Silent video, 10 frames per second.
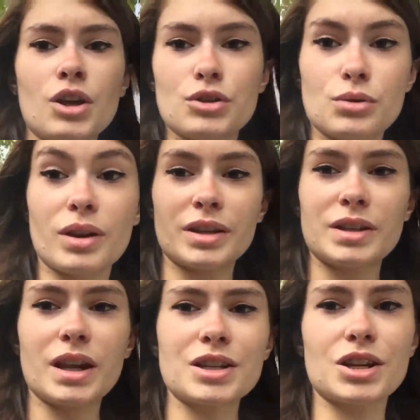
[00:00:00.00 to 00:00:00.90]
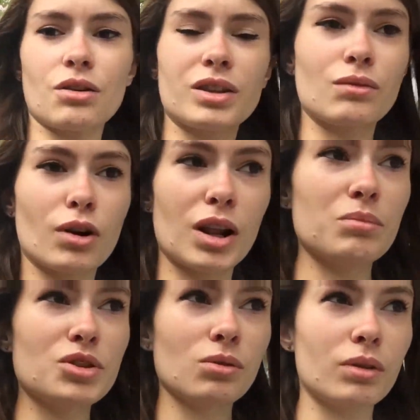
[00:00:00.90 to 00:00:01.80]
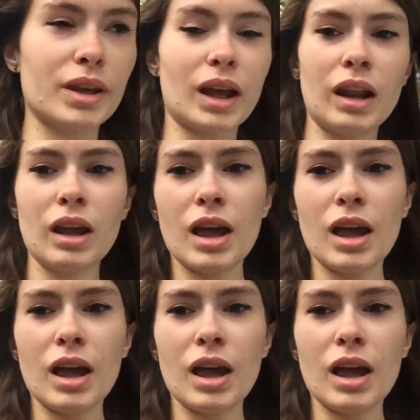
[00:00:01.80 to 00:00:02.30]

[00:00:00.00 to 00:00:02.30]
ce lundi là j'ai rendez-vous à la mission locale